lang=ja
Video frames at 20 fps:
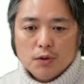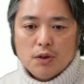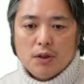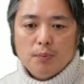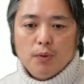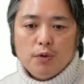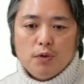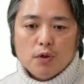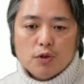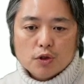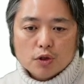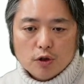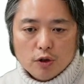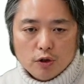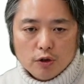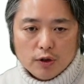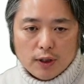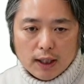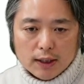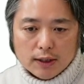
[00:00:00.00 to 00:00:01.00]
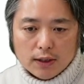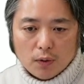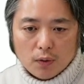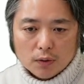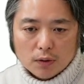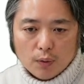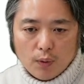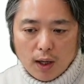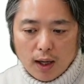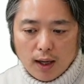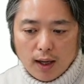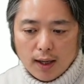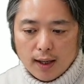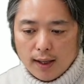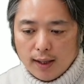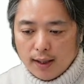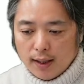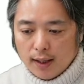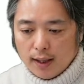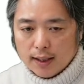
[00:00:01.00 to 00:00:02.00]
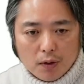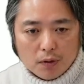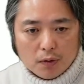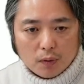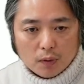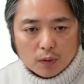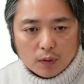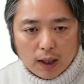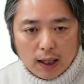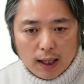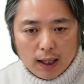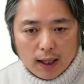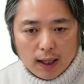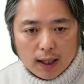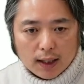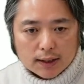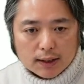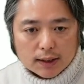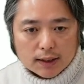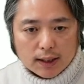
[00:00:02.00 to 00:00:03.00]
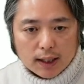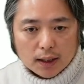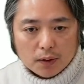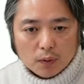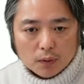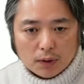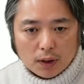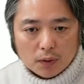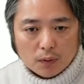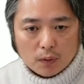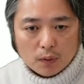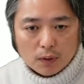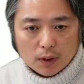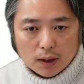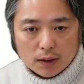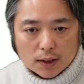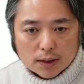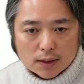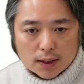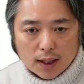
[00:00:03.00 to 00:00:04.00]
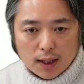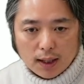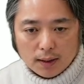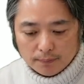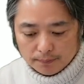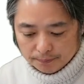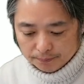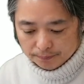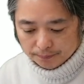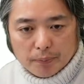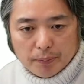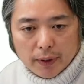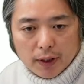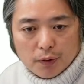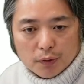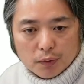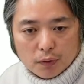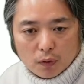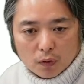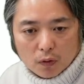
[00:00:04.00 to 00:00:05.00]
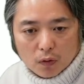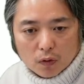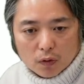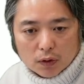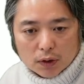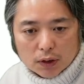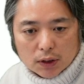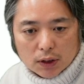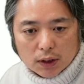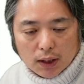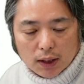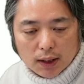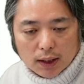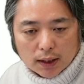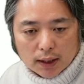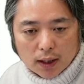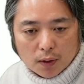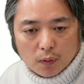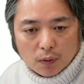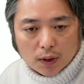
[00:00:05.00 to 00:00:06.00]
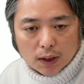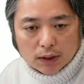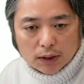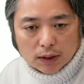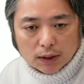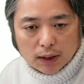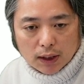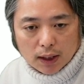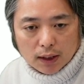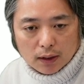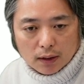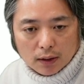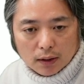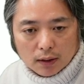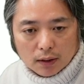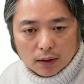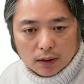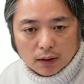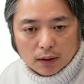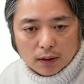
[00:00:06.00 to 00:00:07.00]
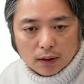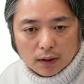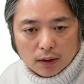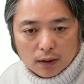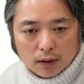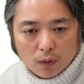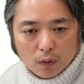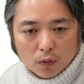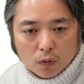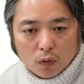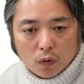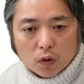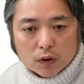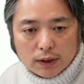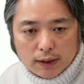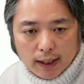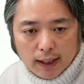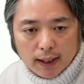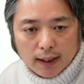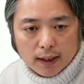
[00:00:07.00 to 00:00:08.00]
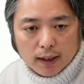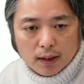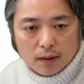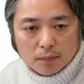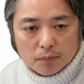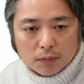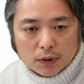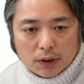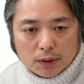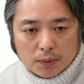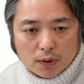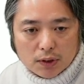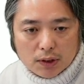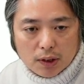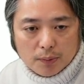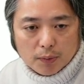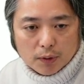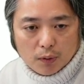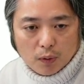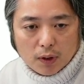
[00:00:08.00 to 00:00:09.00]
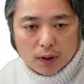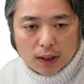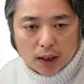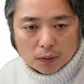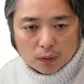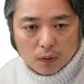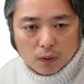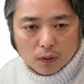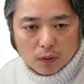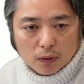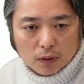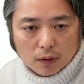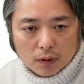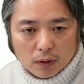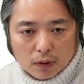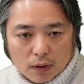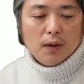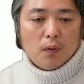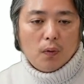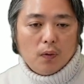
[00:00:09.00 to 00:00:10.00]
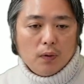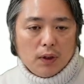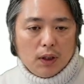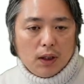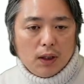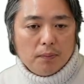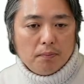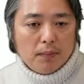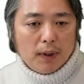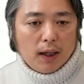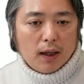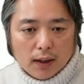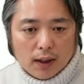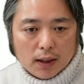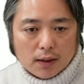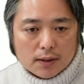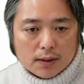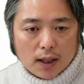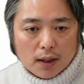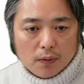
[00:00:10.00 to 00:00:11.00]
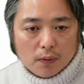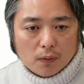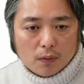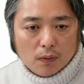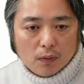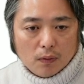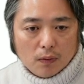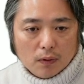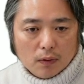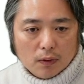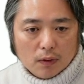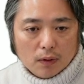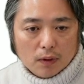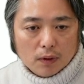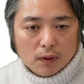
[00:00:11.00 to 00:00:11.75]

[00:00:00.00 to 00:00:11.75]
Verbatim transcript: そしてもう一つ大事なことは、緑のところが神経を取ったところなんですが、ピンクのところ、健康な神経を残して虫の全部取れたと。ここに薬剤をこ